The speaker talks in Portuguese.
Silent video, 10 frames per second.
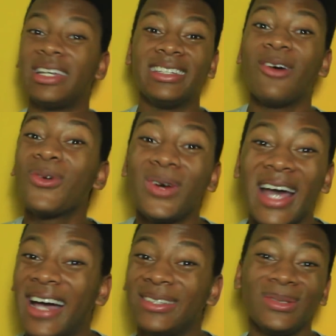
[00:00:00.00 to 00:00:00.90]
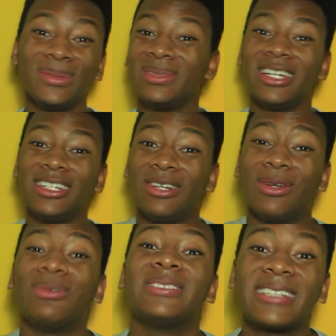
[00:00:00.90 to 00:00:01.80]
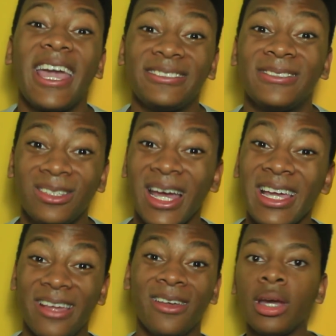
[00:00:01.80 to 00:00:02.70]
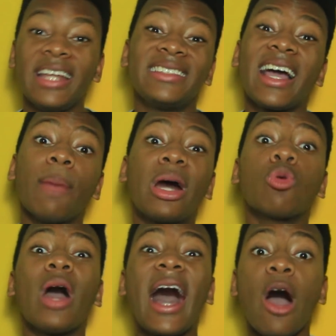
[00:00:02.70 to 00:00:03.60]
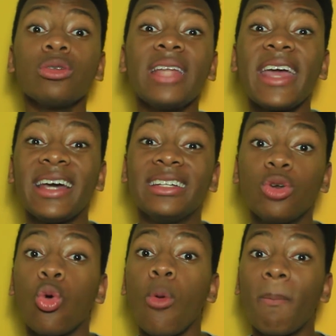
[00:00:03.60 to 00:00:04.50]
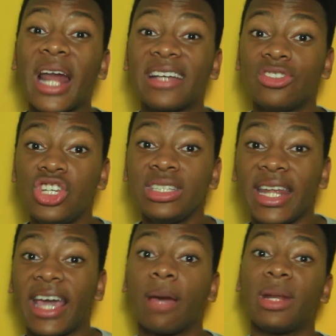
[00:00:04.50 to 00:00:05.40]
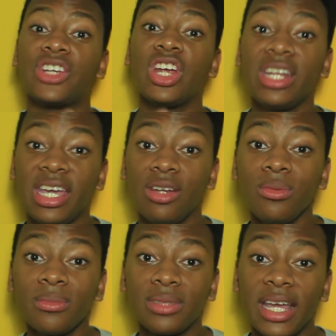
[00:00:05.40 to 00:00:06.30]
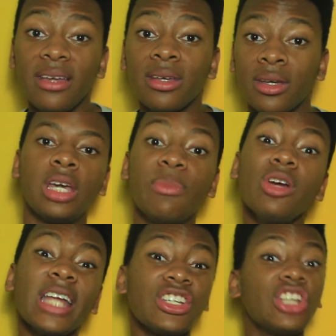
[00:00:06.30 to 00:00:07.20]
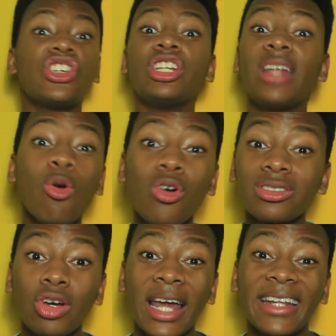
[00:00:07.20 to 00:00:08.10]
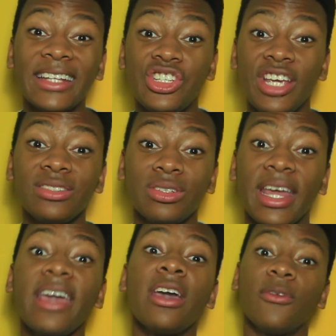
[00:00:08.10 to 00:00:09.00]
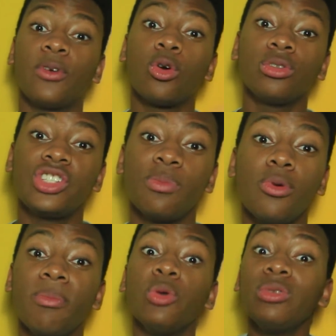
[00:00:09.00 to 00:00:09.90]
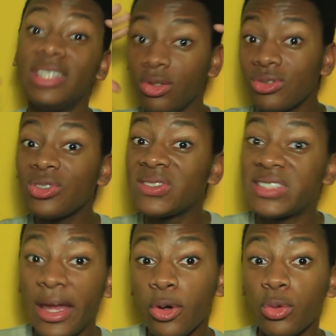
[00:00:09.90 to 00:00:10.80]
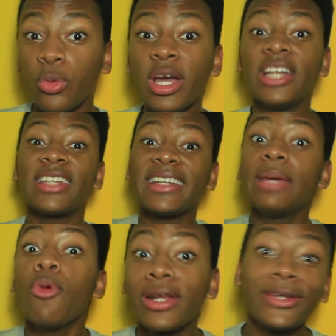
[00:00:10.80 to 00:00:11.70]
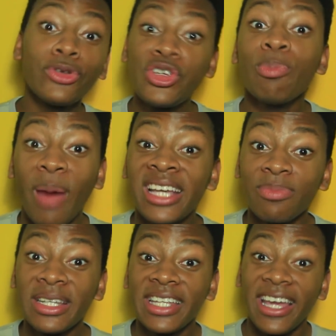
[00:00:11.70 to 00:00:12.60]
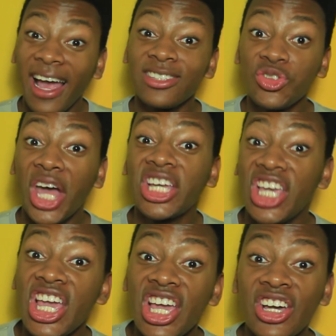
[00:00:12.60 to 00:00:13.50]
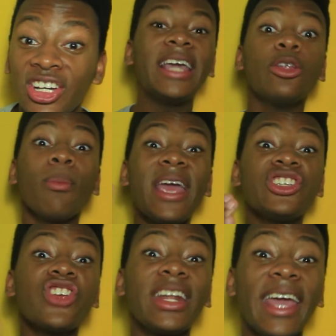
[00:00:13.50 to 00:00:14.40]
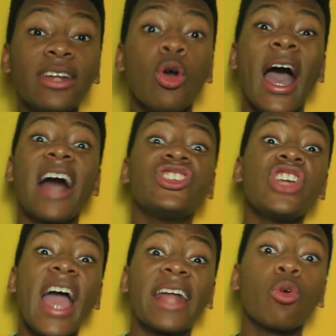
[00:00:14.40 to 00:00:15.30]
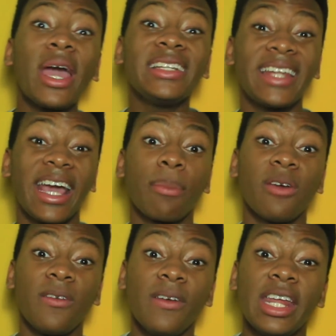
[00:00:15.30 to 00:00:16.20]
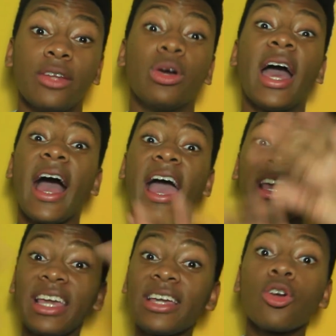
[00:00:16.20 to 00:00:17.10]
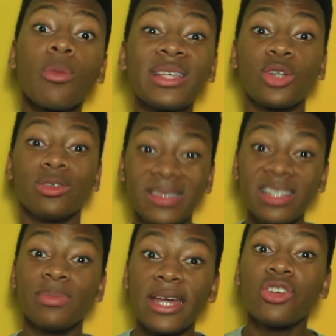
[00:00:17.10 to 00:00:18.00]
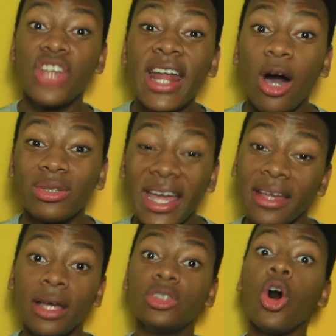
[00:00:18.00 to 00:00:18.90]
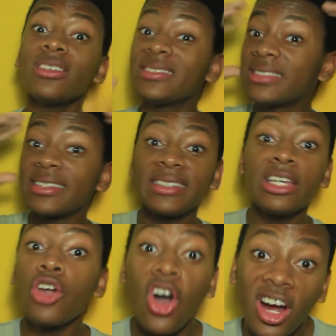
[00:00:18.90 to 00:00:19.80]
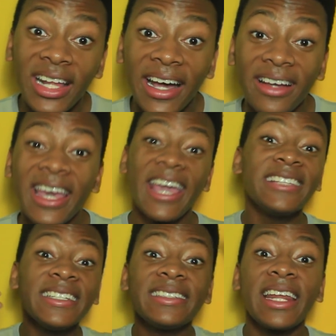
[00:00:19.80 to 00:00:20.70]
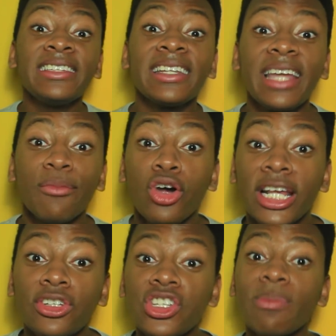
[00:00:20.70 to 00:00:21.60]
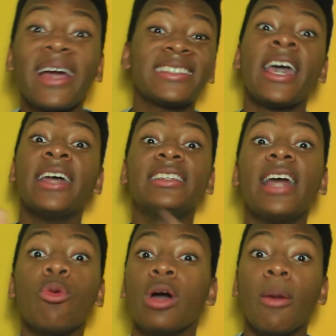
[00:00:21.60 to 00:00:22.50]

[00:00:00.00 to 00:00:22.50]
inaugurado, não, não, não, não, esquece isso daí. Eles acabaram alterando o prazo de entrega para janeiro, né? E muita gente não gostou nada disso, né? Ficou tipo, meu Deus do céu, tá demorando demais para entregar isso daqui e no mês de janeiro adiaram a entrega para fevereiro. Aí que começou o desespero geral, né? Nossa senhora, esse trem tá demorando demais. Não,